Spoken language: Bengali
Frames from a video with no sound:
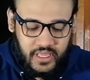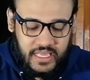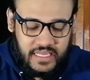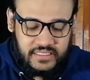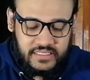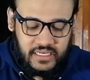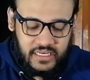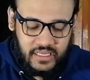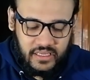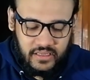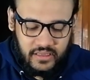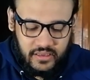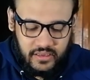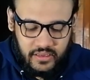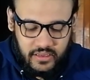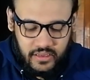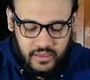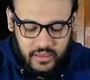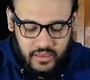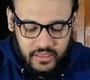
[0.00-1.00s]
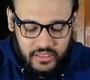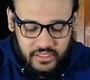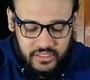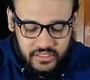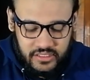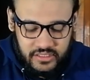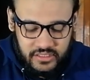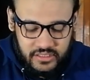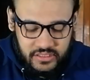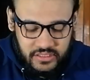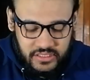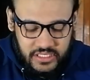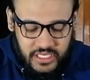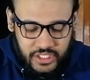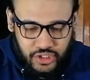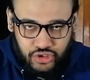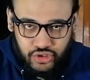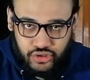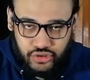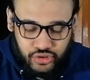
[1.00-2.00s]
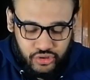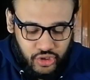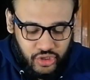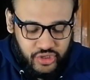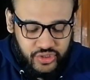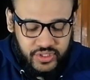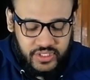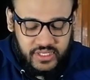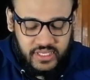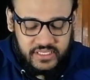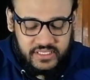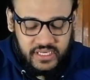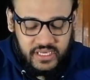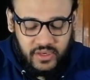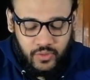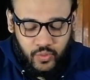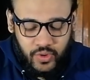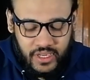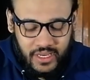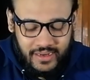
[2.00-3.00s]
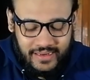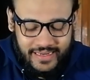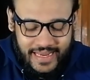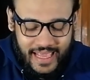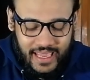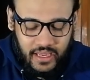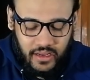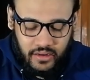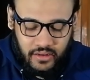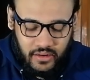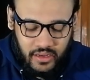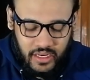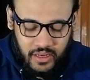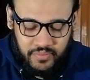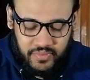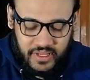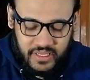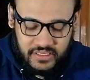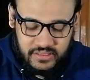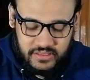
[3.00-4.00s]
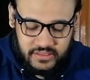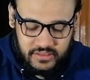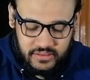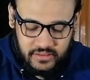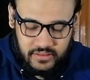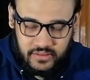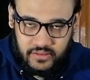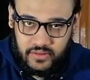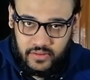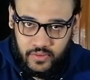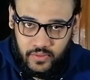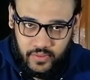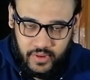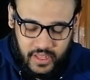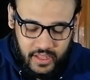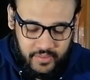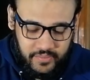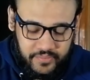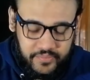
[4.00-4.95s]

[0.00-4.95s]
ইজিলি যে সলিউশনটা আছে উই ক্যান টেক ইট ইন এ প্লেস ওকে